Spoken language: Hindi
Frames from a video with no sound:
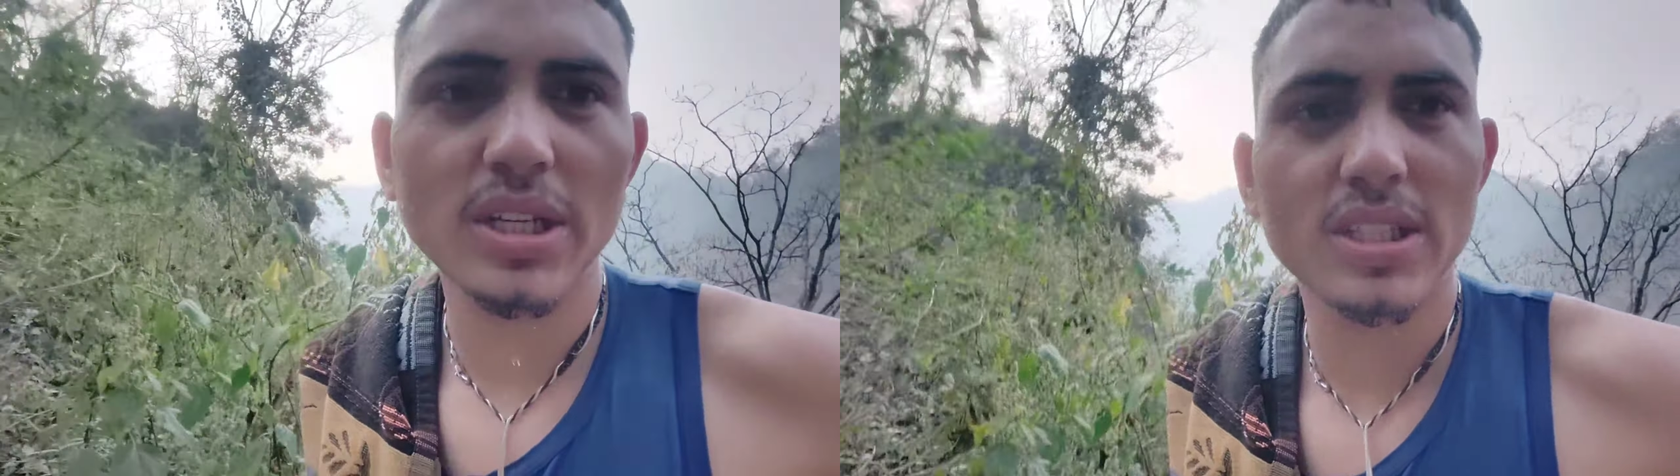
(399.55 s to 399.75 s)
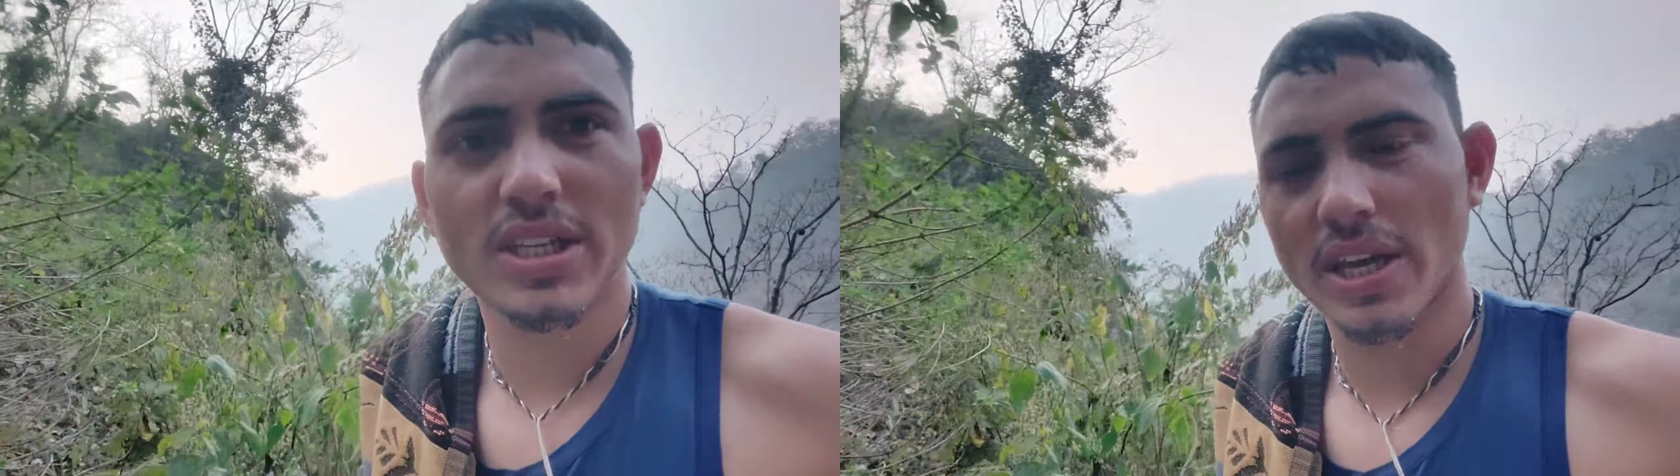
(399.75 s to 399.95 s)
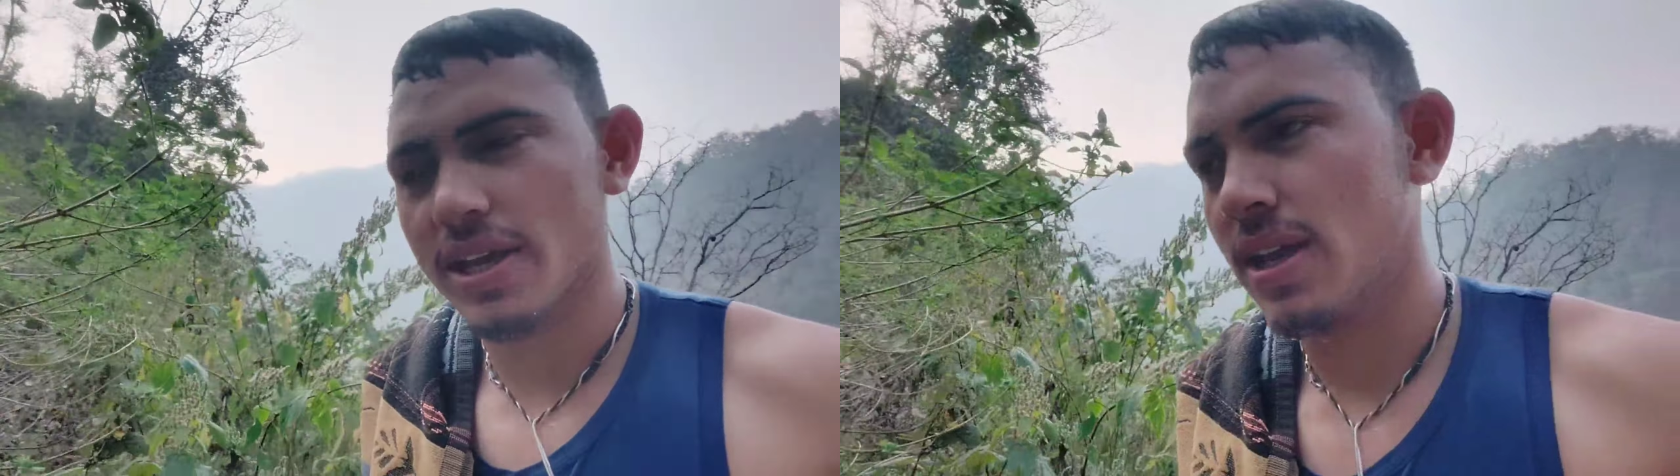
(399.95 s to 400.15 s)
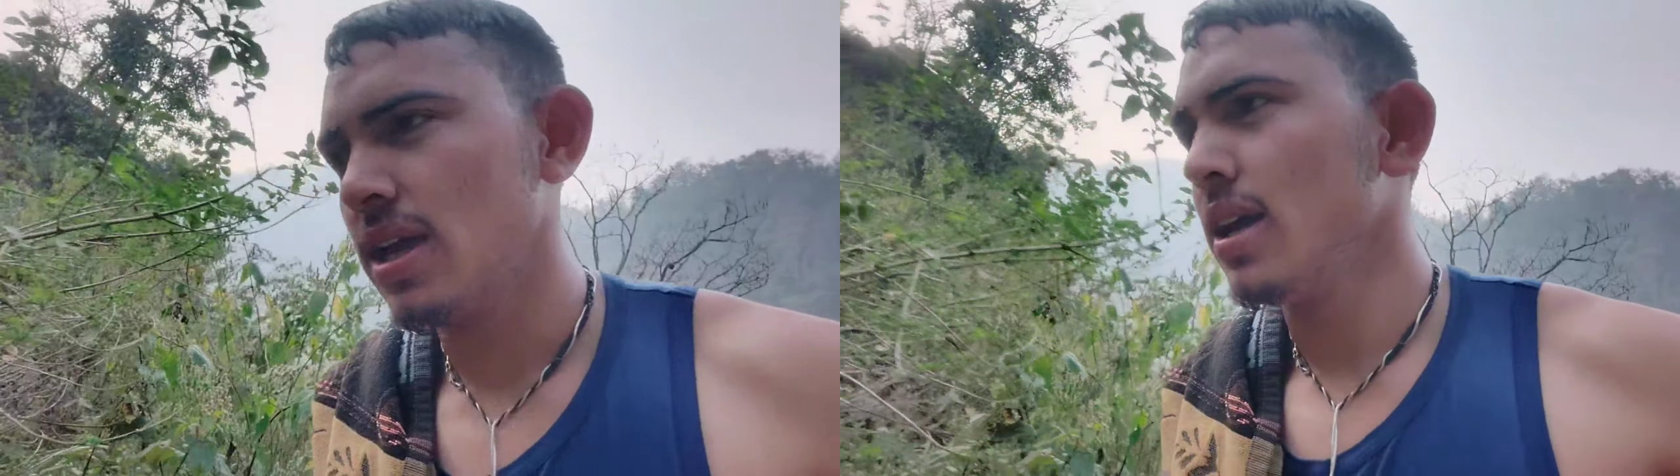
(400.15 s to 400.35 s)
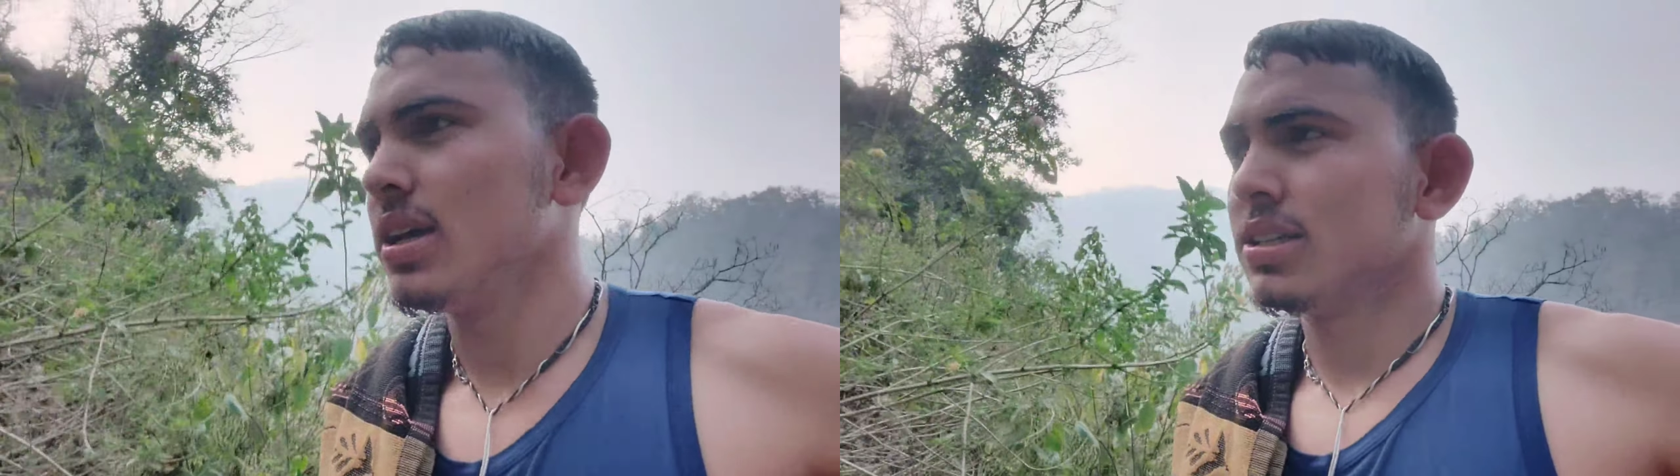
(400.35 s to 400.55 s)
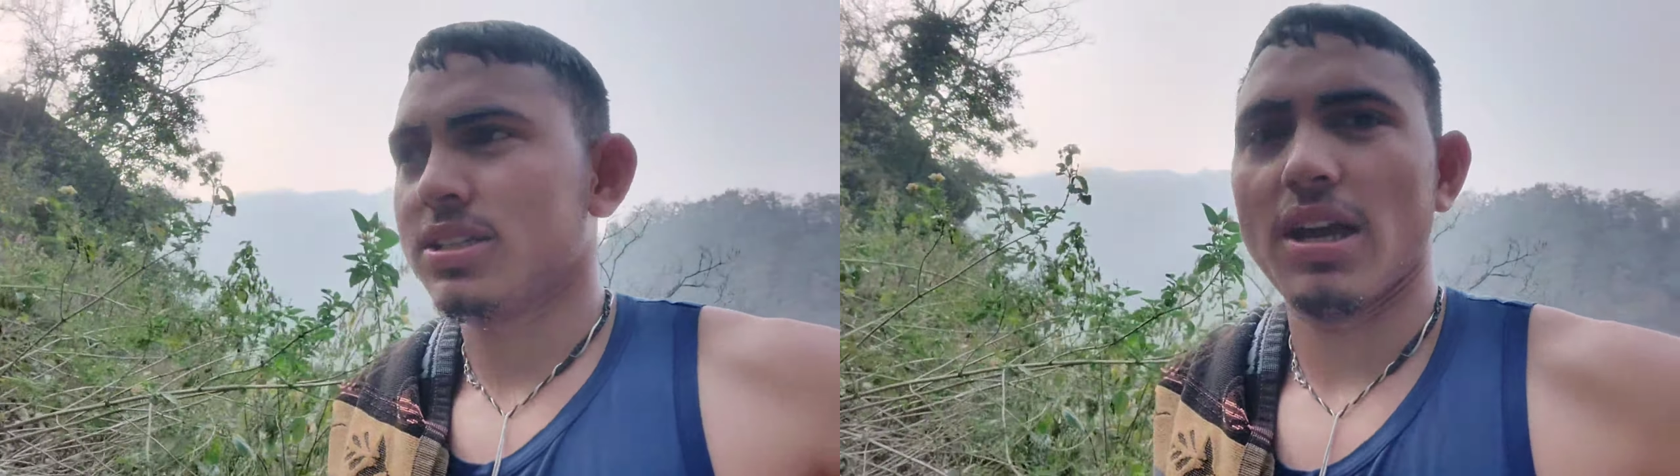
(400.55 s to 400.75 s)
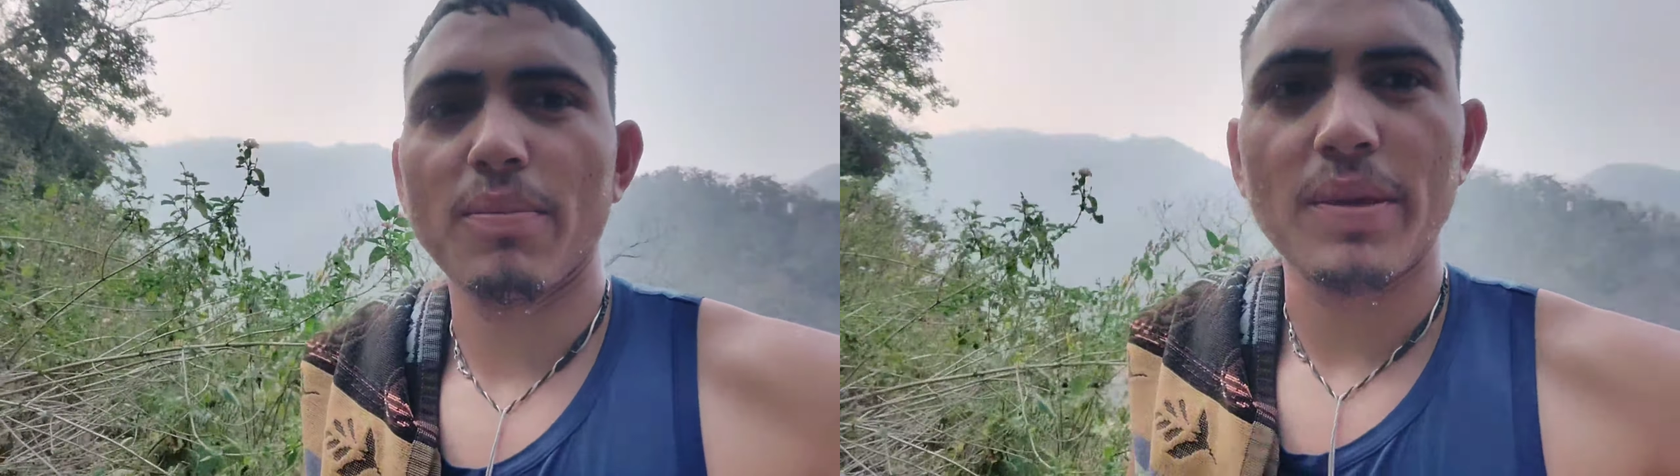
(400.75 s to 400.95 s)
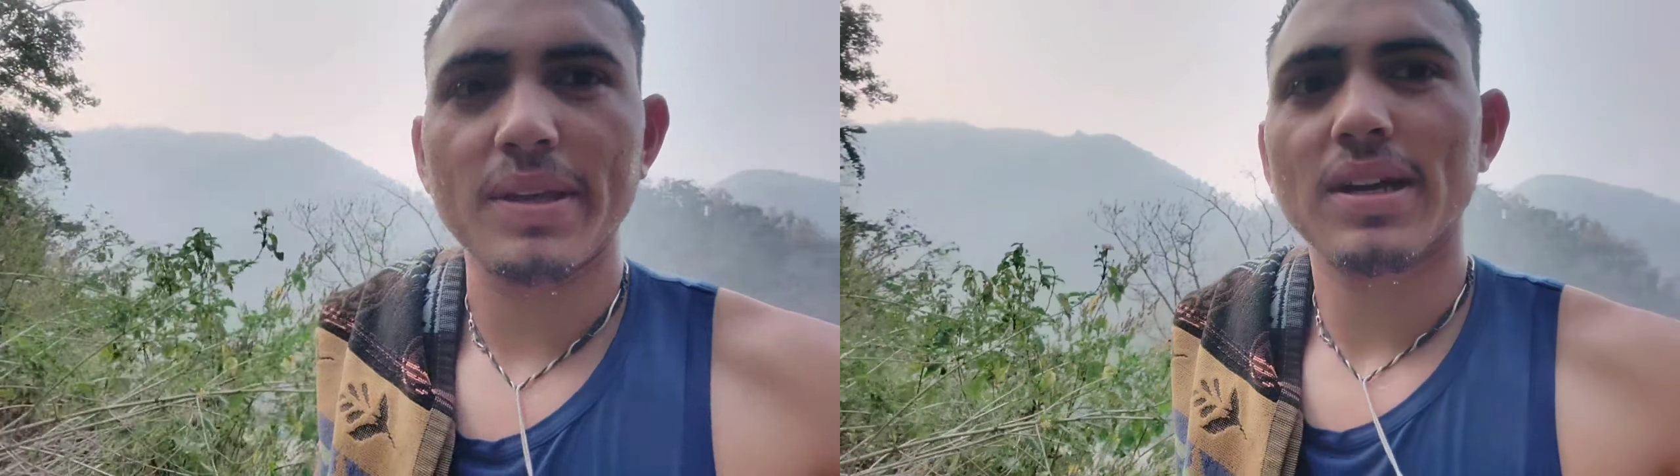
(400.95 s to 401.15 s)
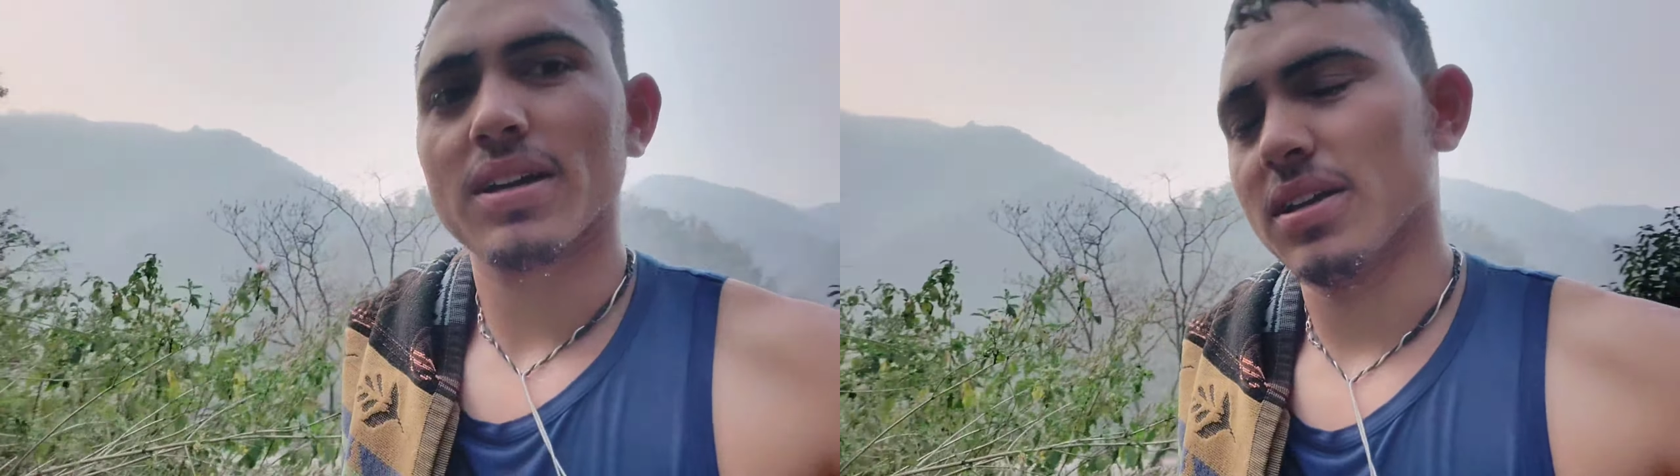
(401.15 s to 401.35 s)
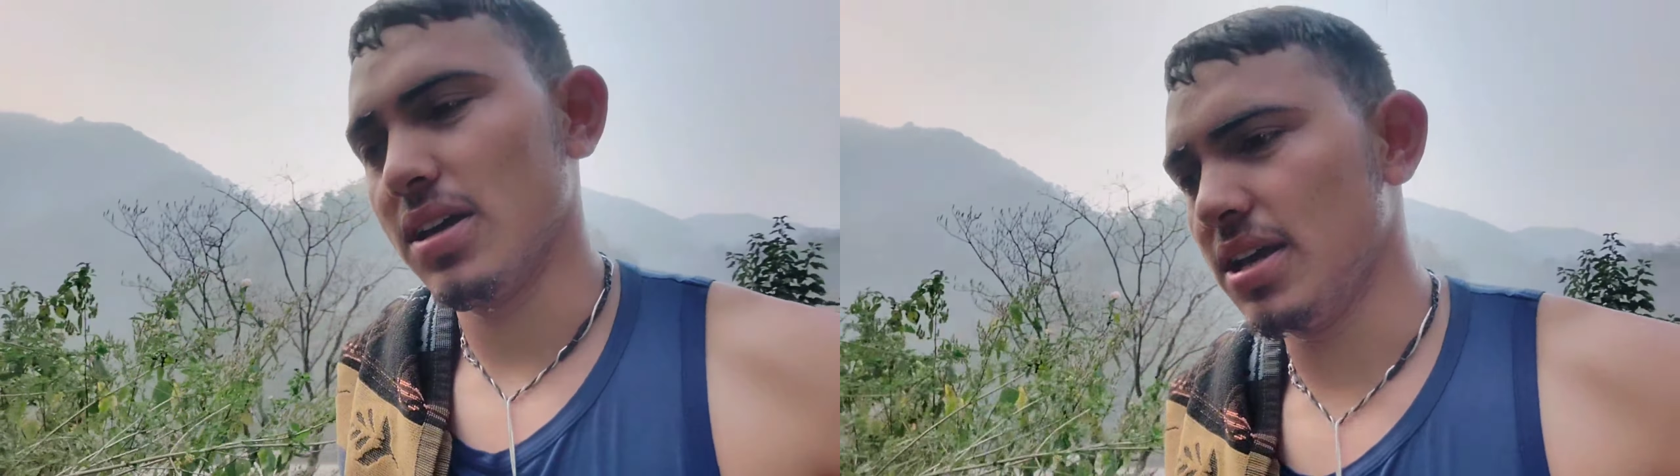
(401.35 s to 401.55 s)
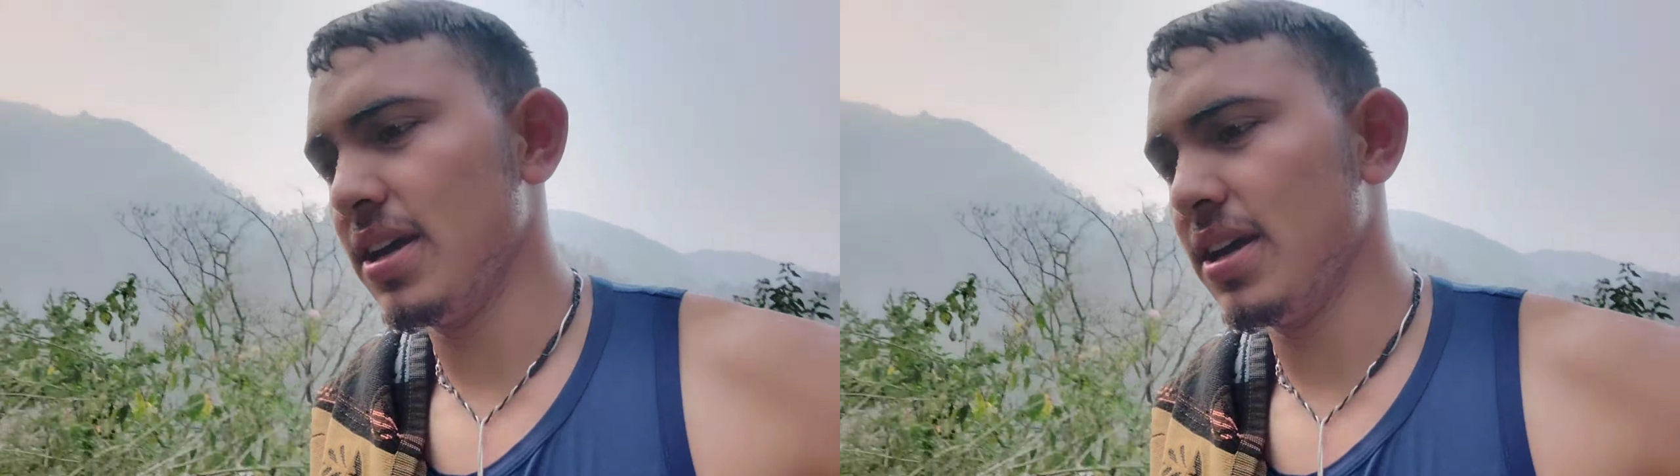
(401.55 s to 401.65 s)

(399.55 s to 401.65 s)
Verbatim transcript: खिंच चाय पियेंगे जाके